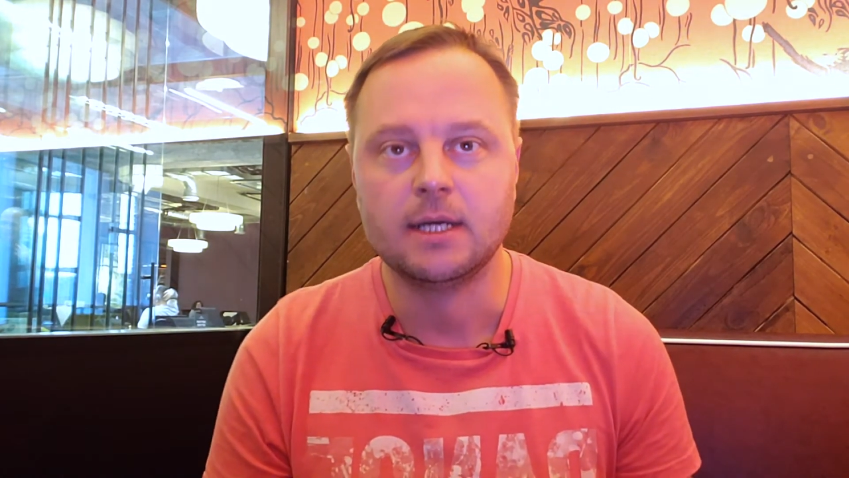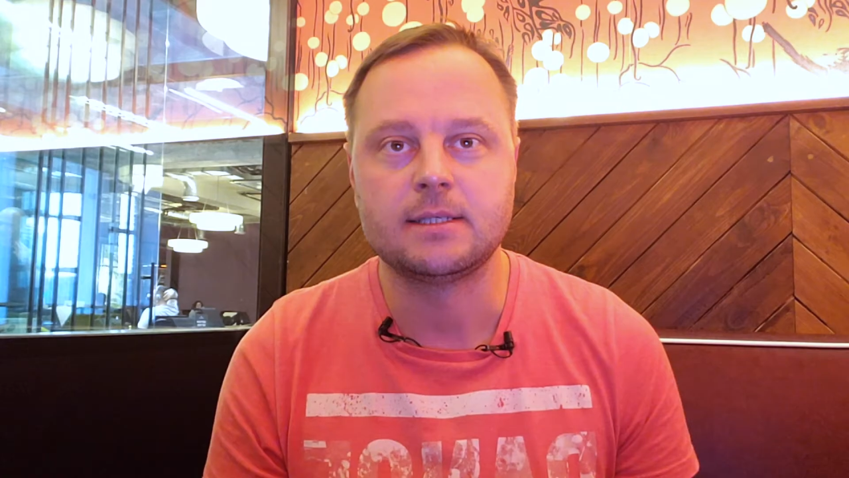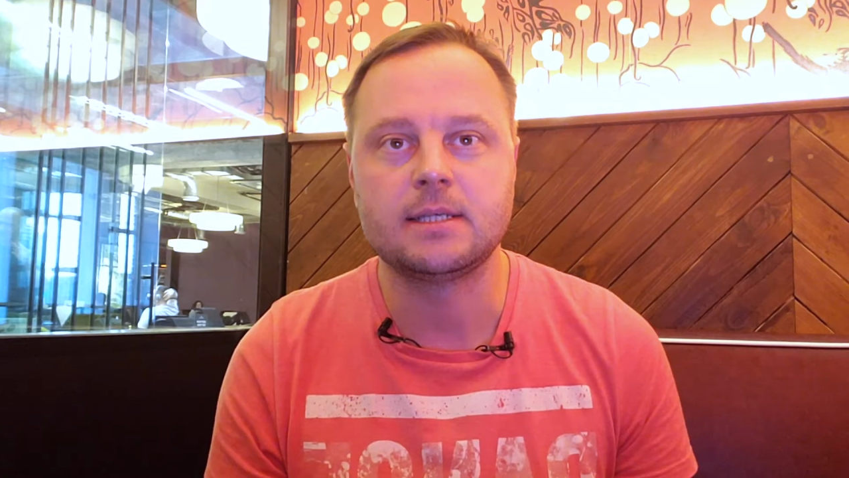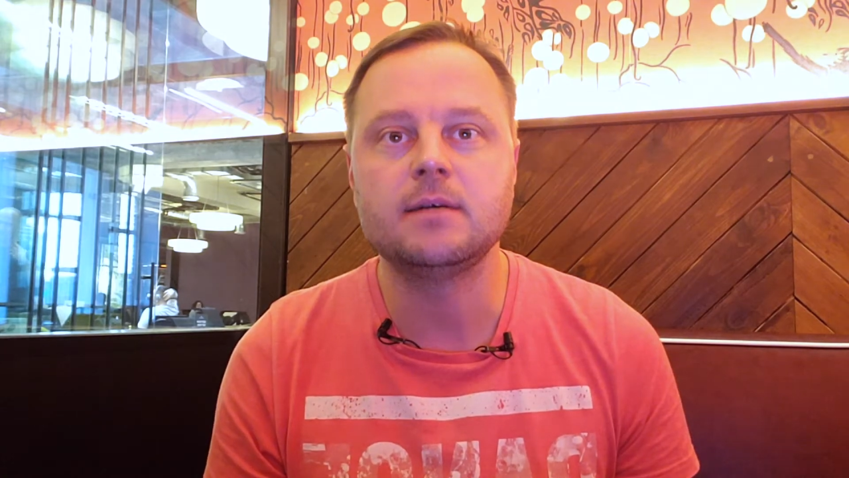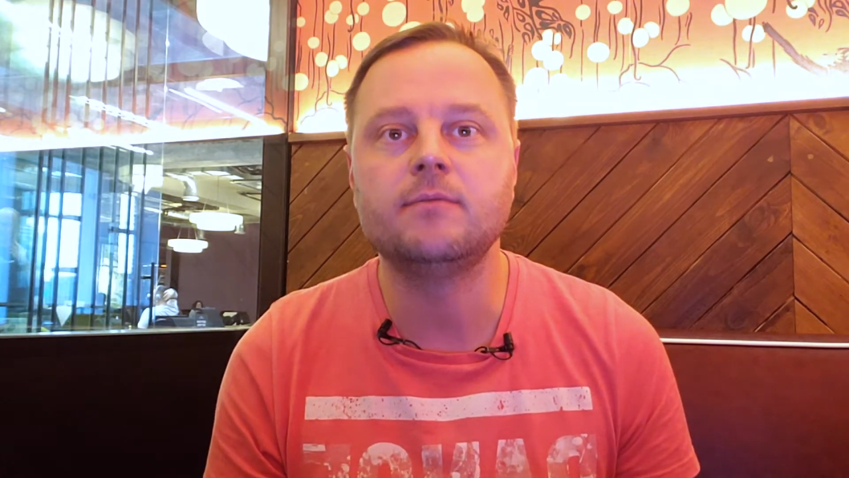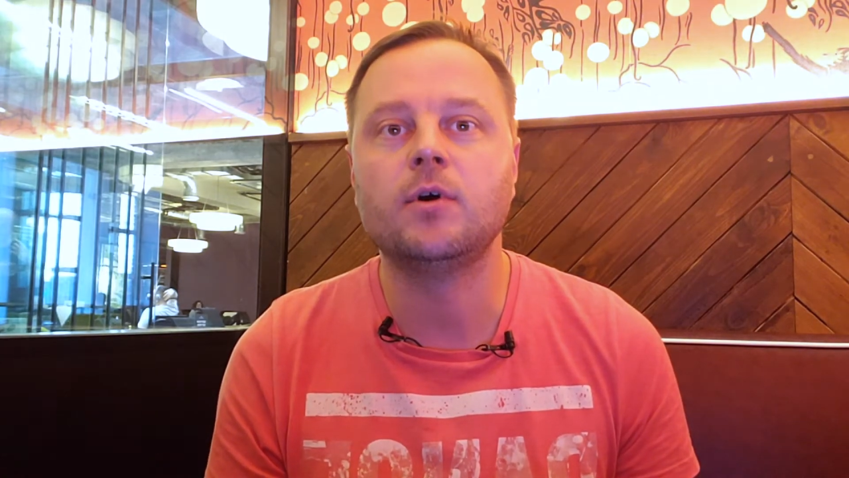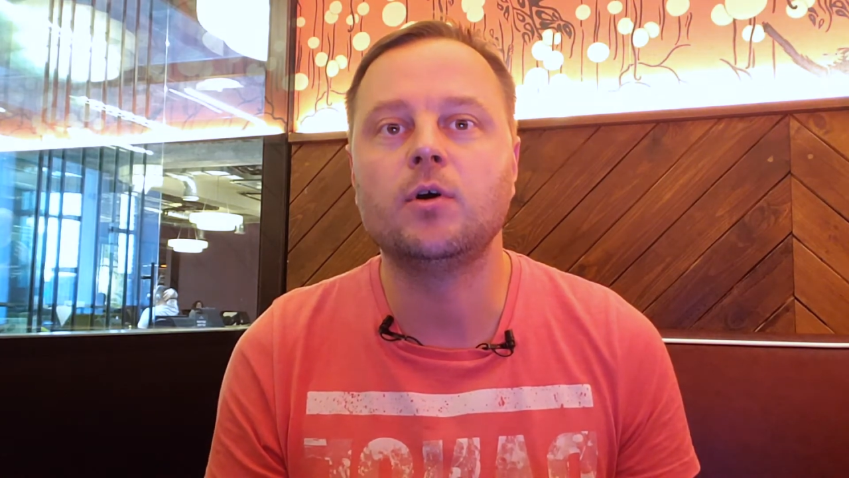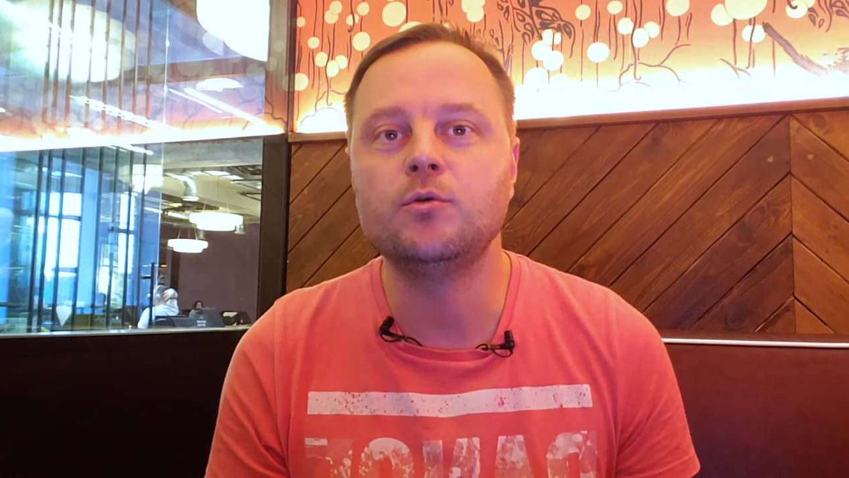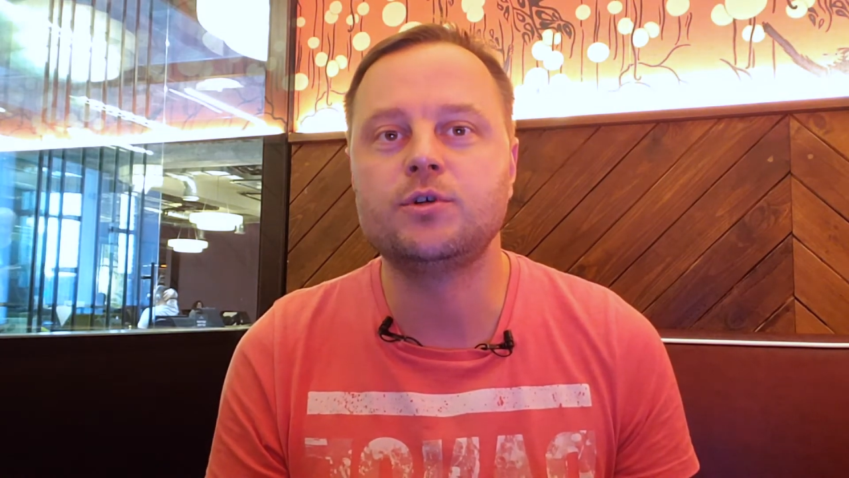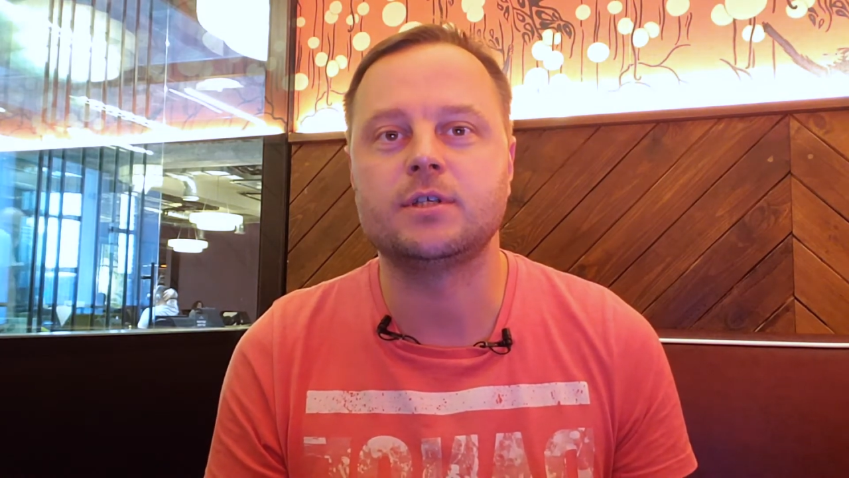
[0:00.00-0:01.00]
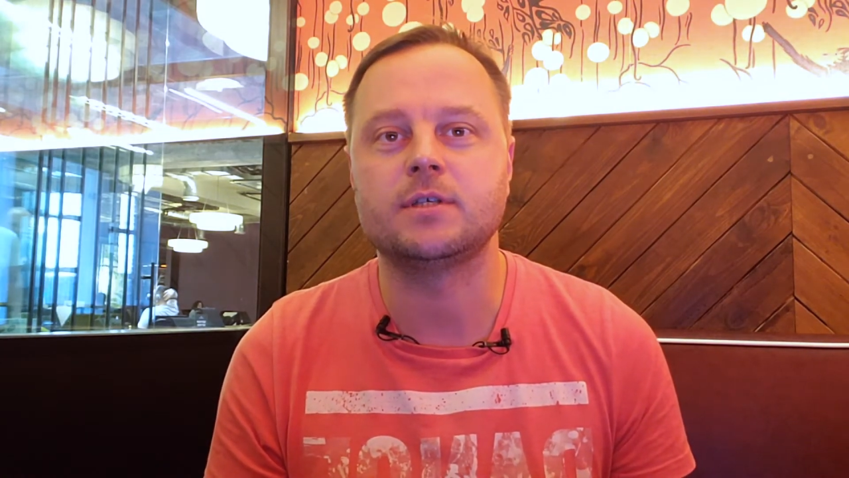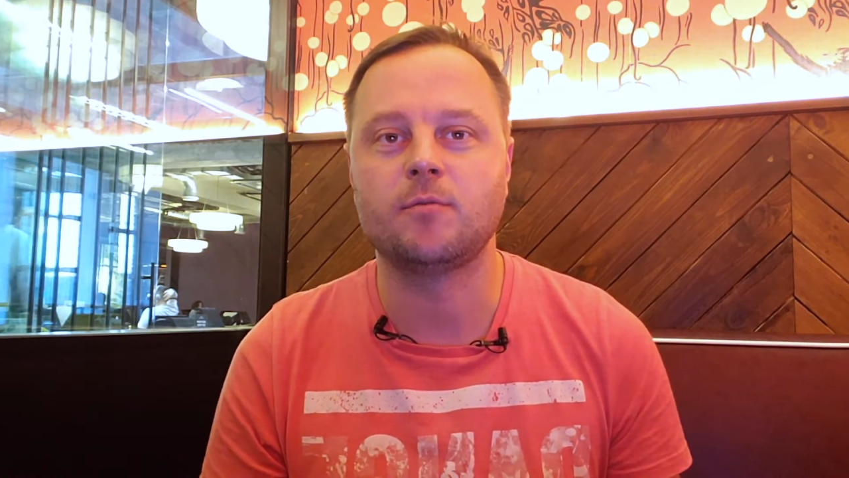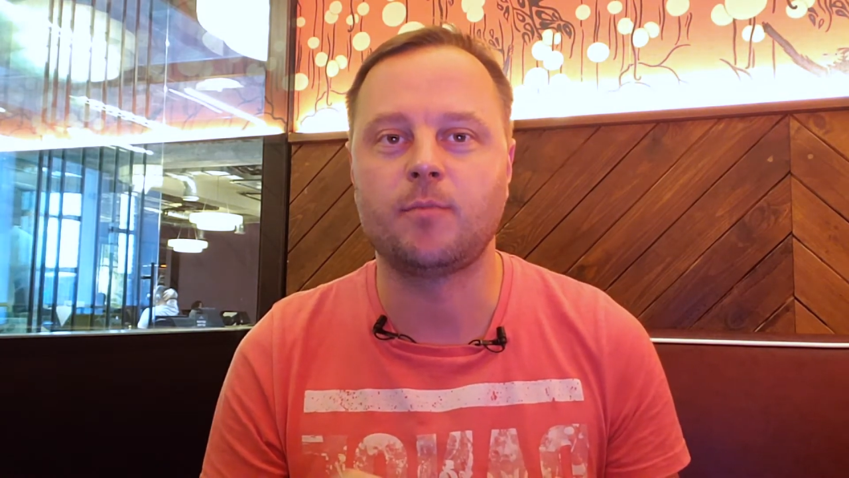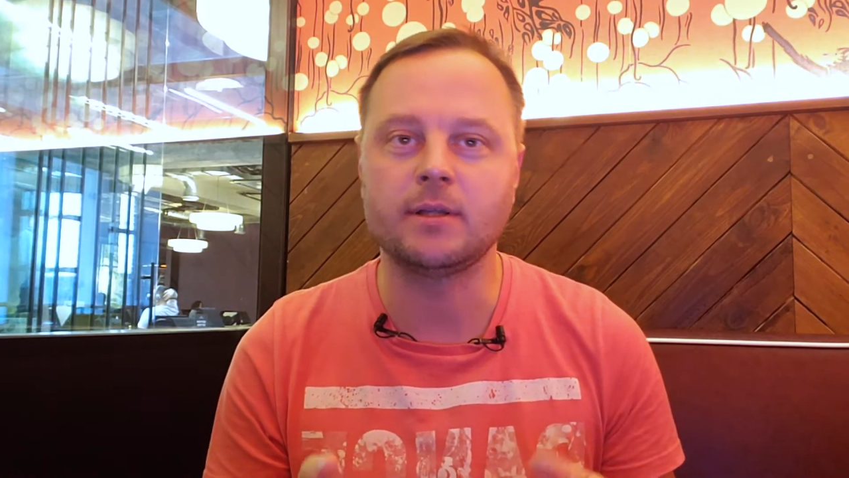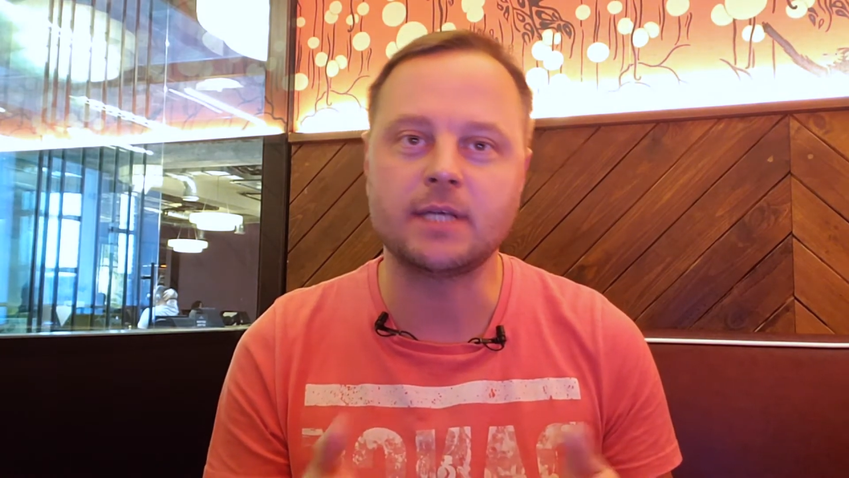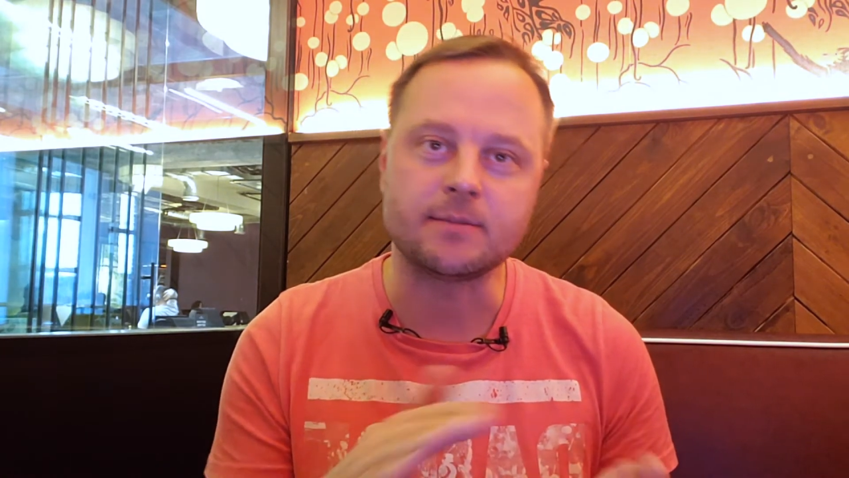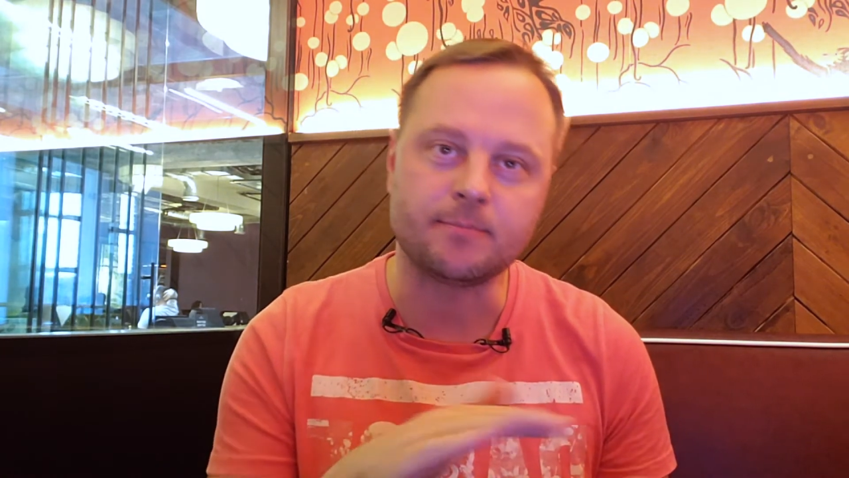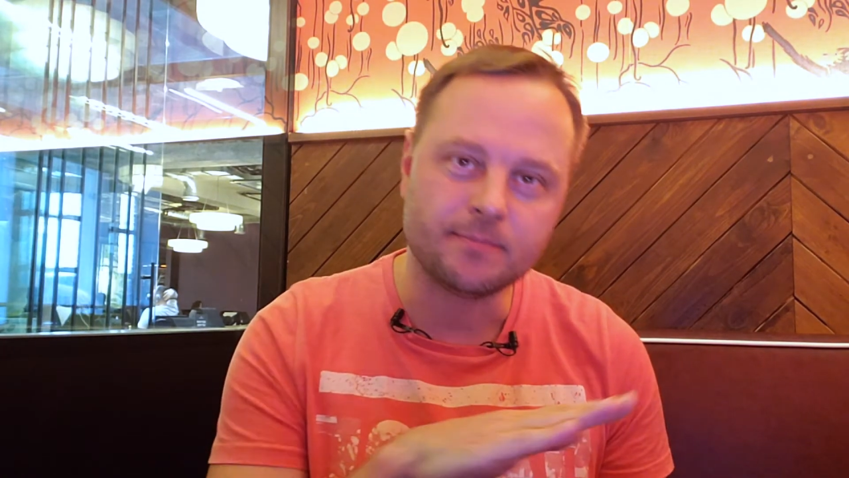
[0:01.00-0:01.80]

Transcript: затем вы учитесь выполнять